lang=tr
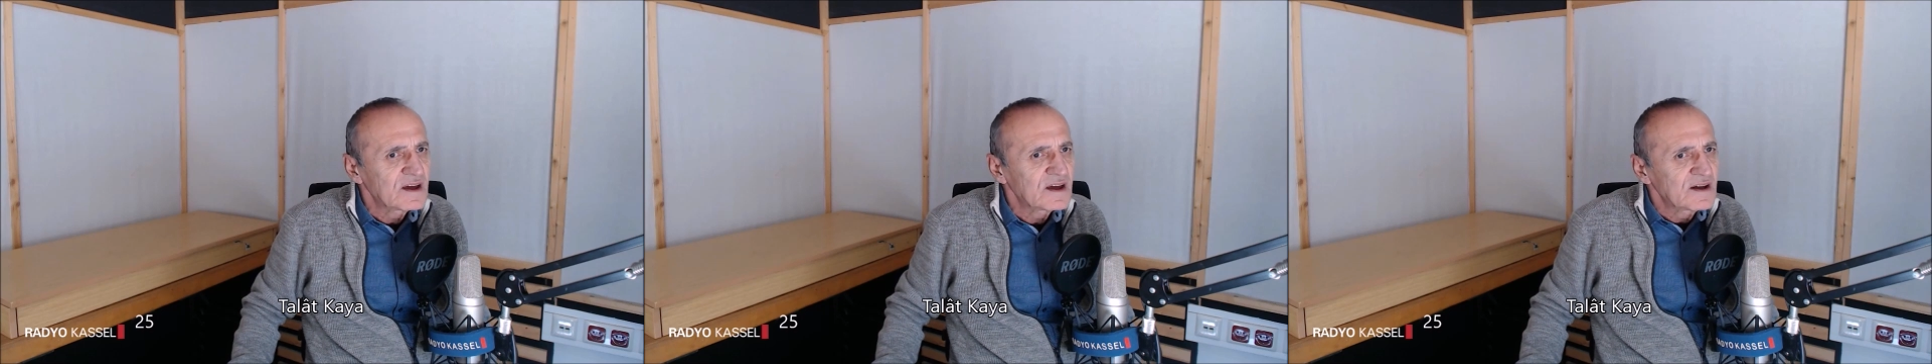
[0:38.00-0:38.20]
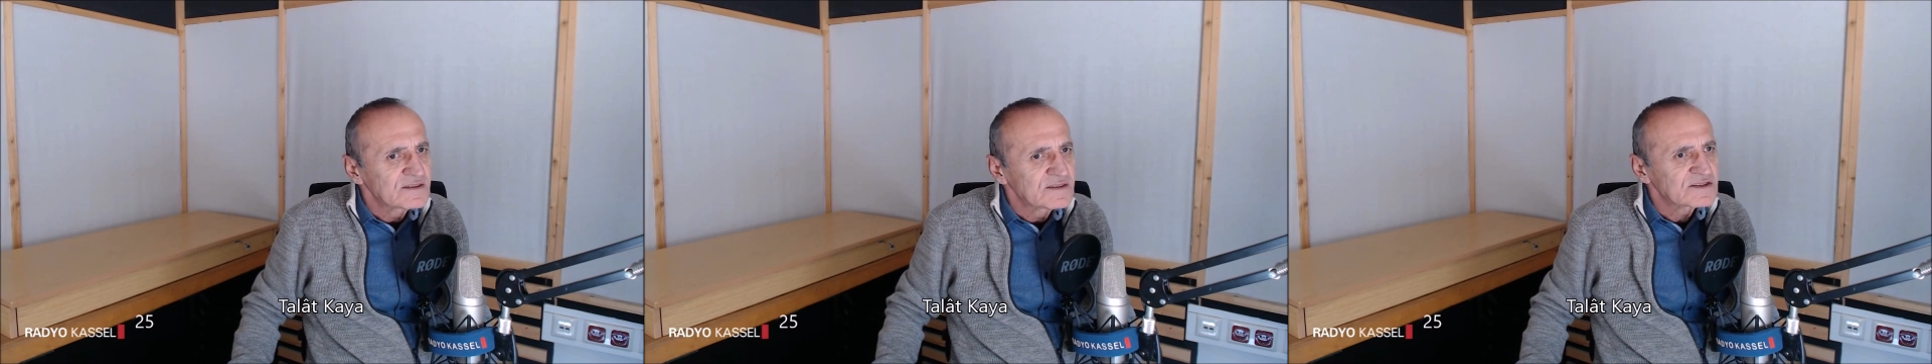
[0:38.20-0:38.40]

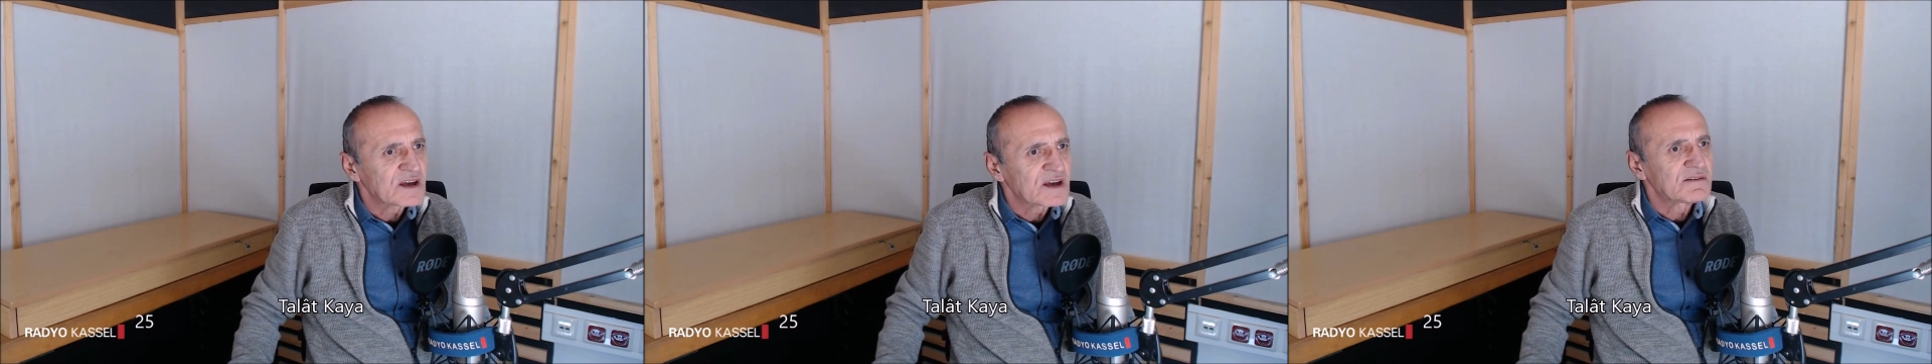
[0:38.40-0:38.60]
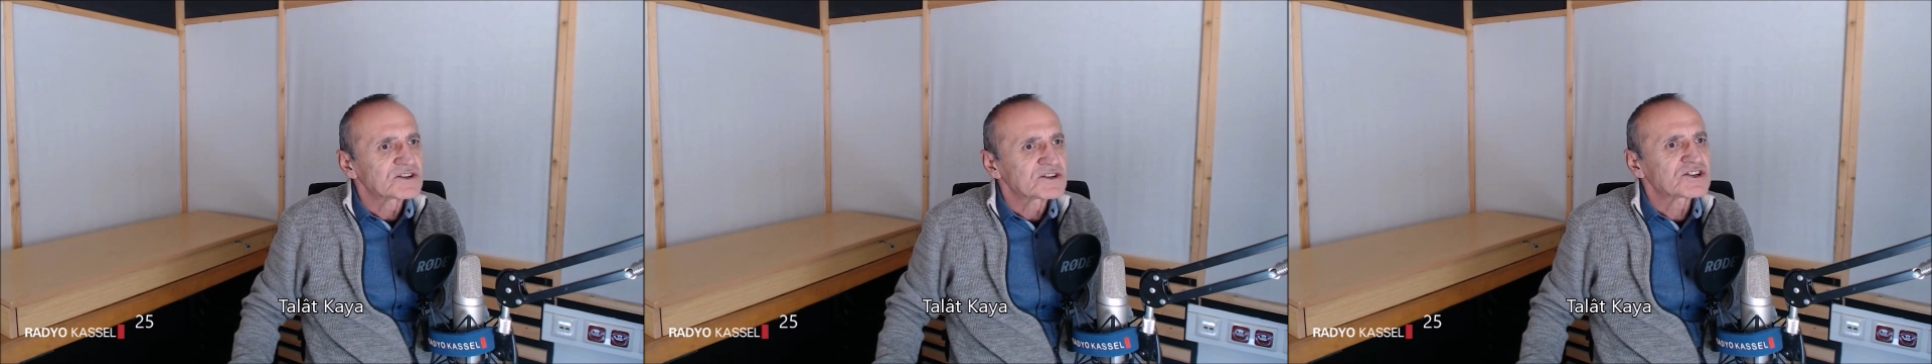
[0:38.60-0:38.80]

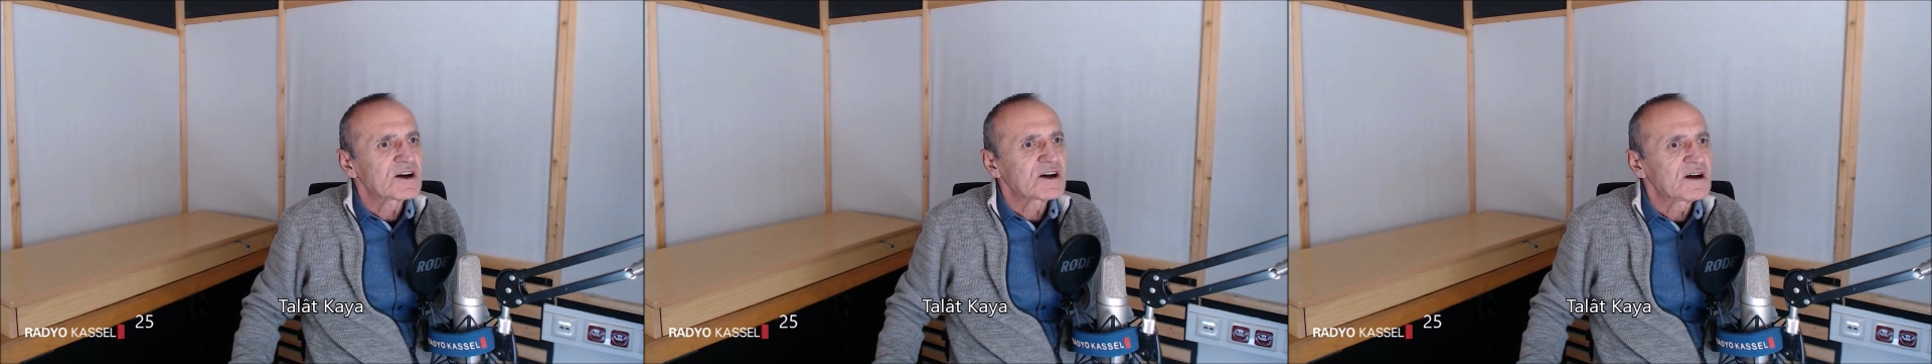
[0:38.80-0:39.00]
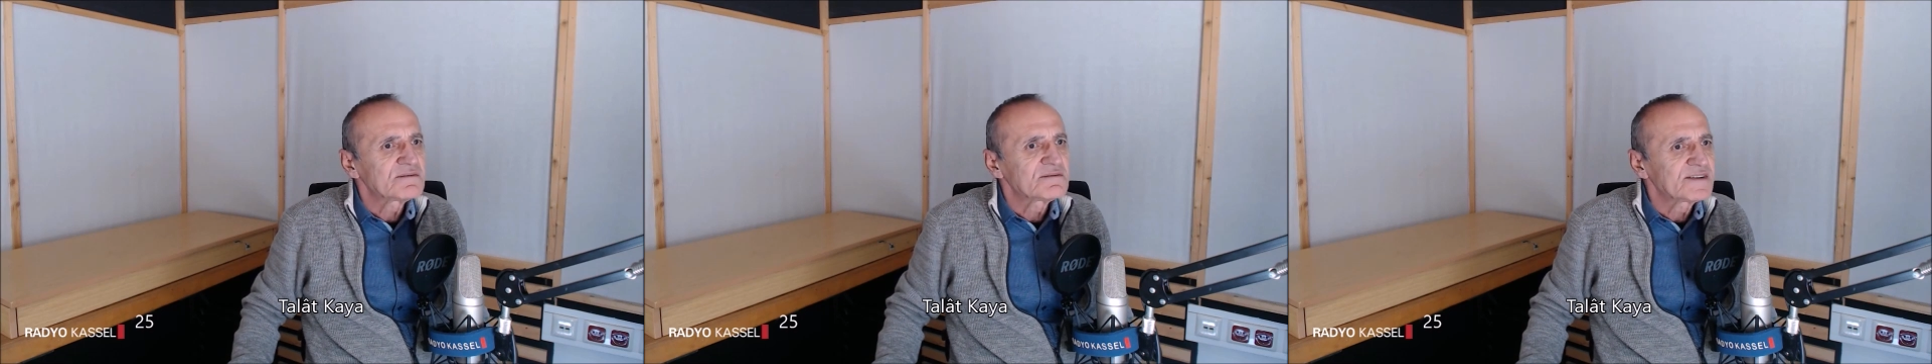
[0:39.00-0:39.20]

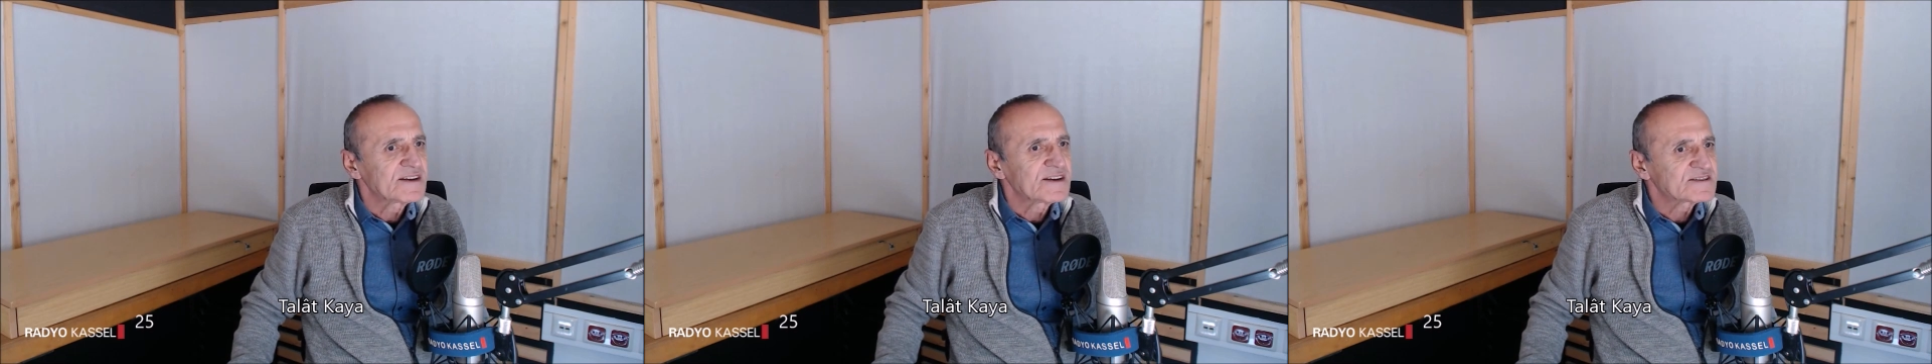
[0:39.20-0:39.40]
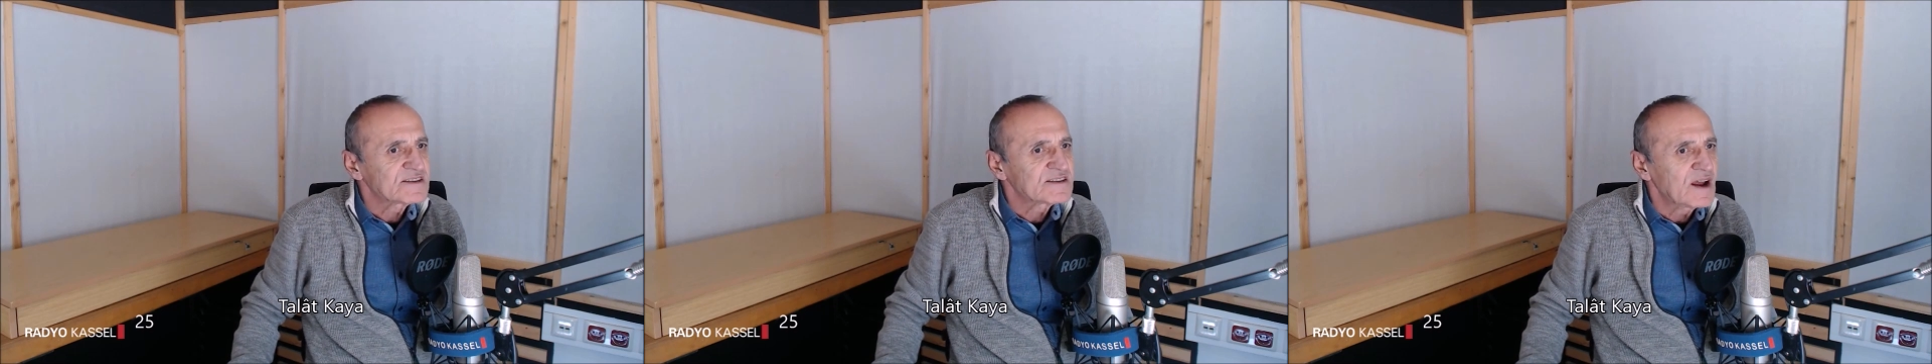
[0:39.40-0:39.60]
savaşa ve
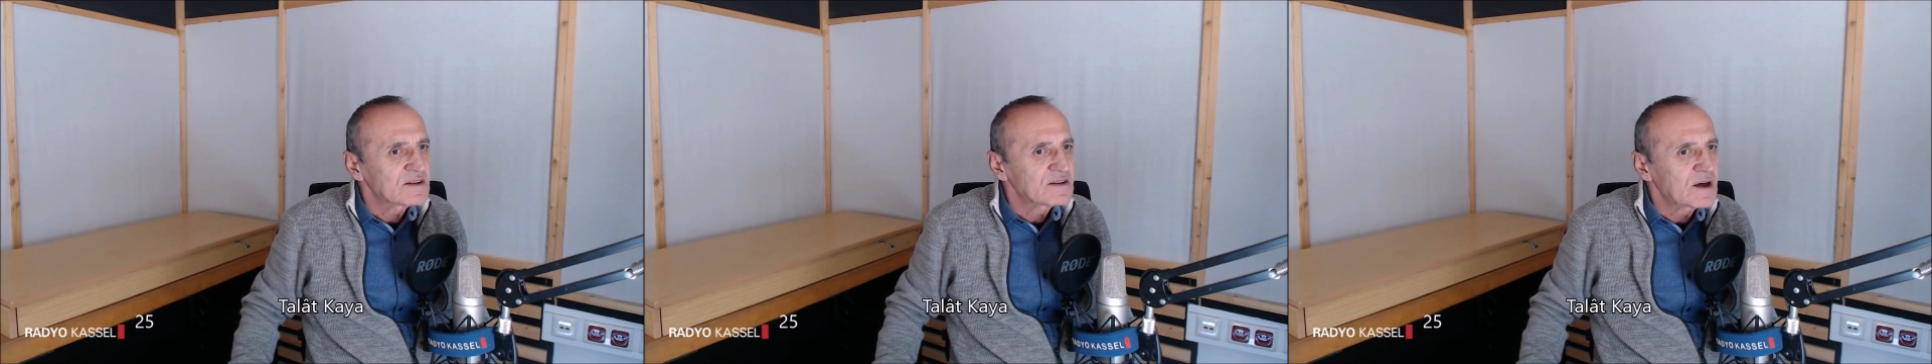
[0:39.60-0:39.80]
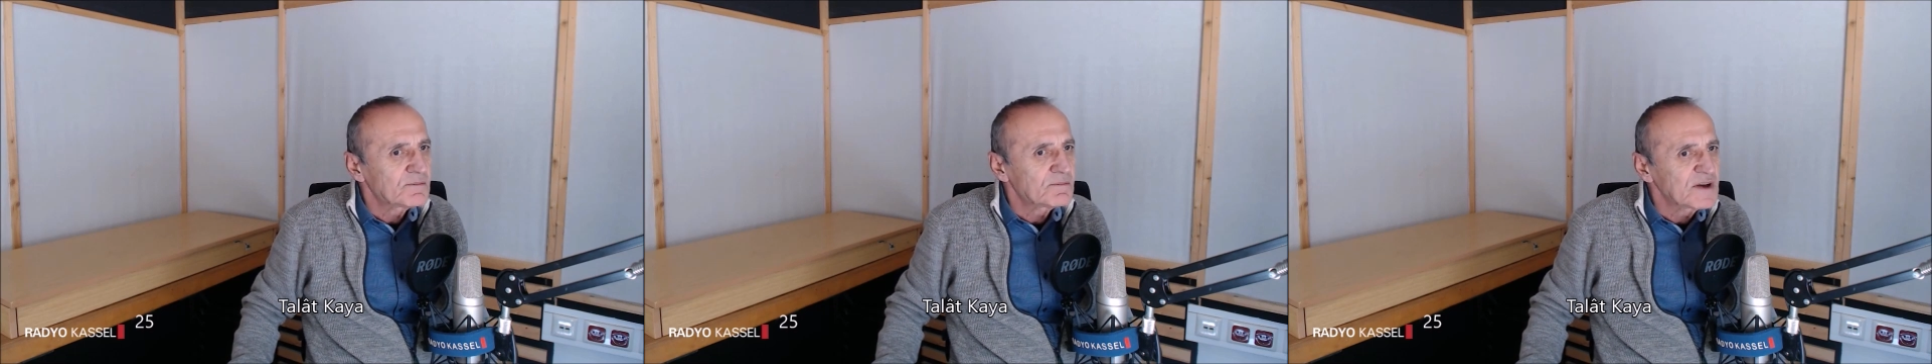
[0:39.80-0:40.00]

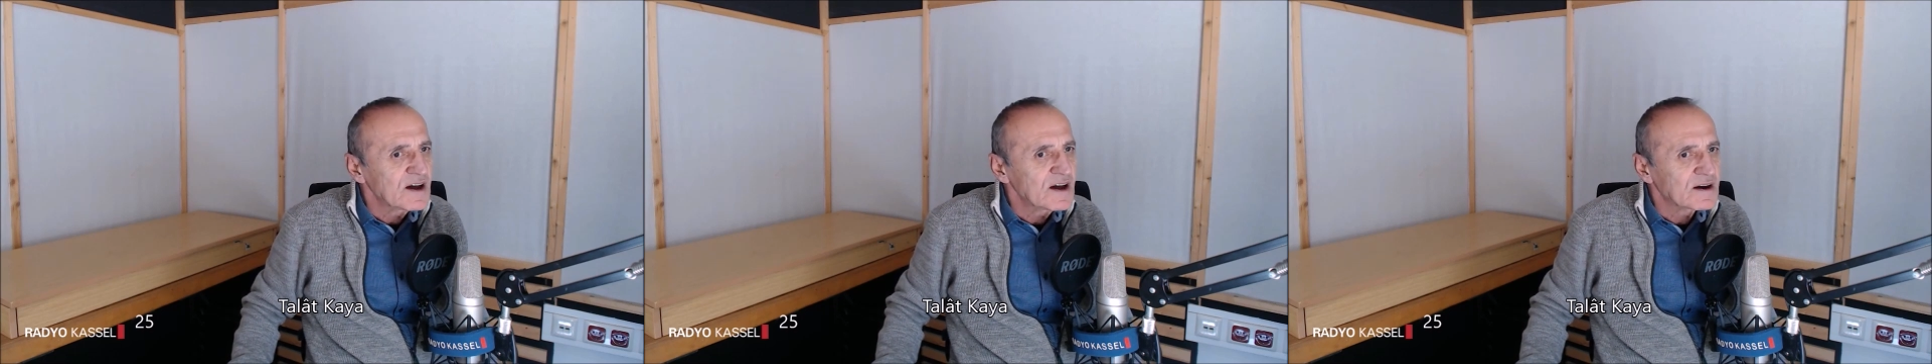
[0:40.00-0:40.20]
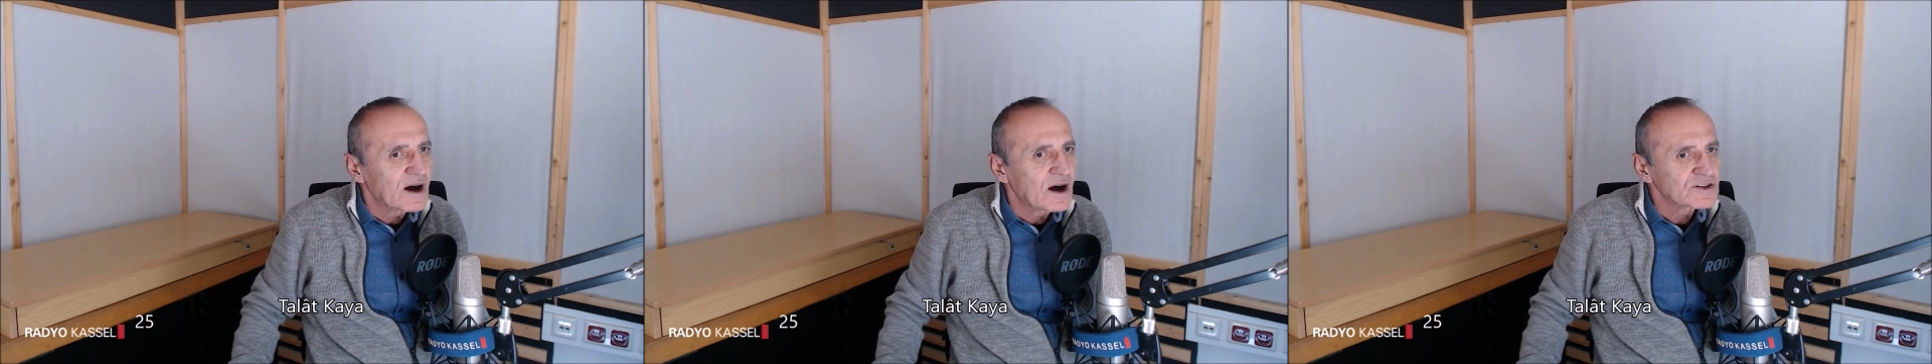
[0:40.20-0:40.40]
silahlanmaya
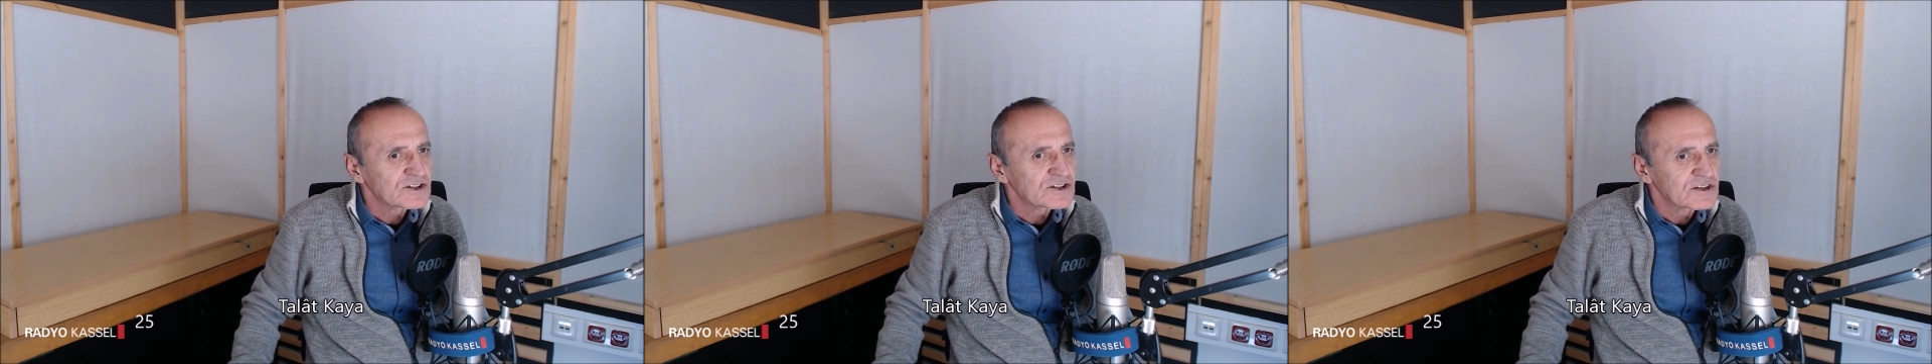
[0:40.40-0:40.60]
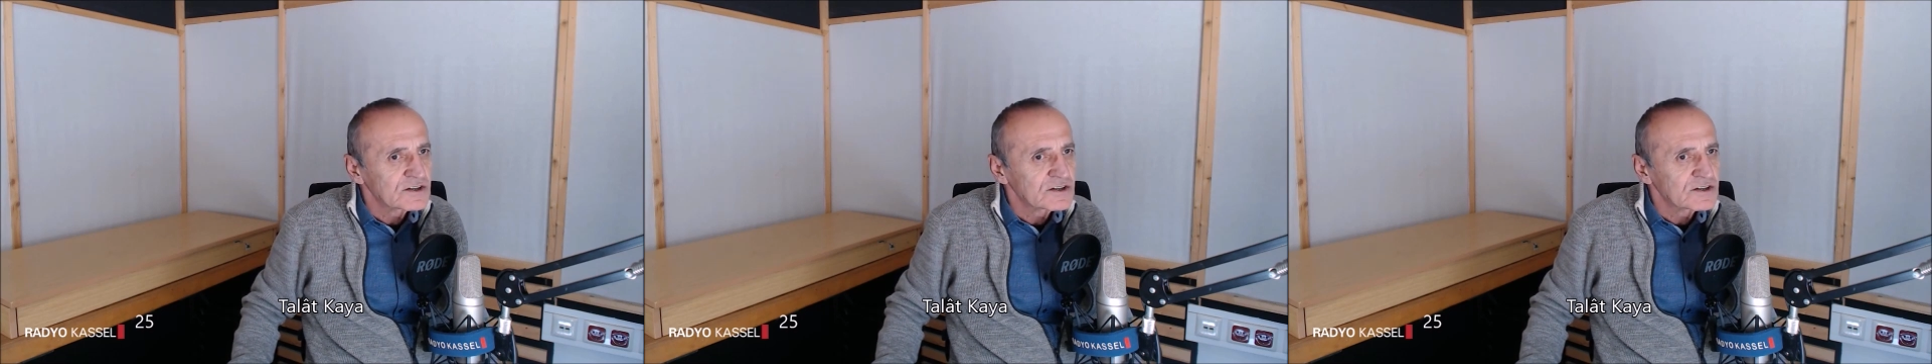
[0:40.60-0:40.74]
karşı